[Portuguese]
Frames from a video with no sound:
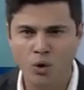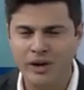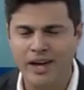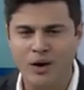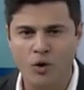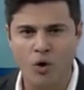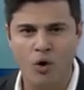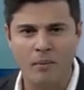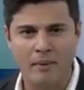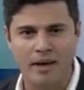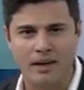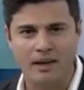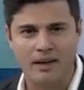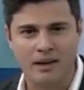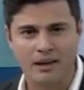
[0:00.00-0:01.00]
O que
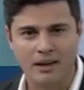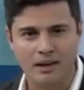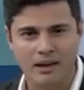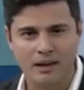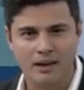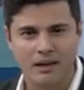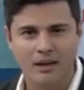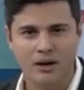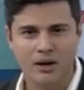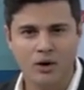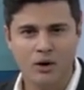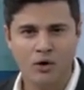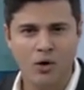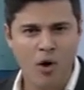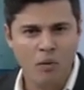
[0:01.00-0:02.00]
comem?
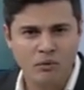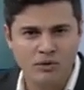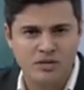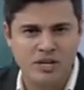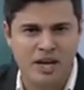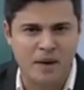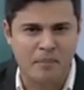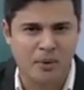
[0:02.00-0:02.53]
Como se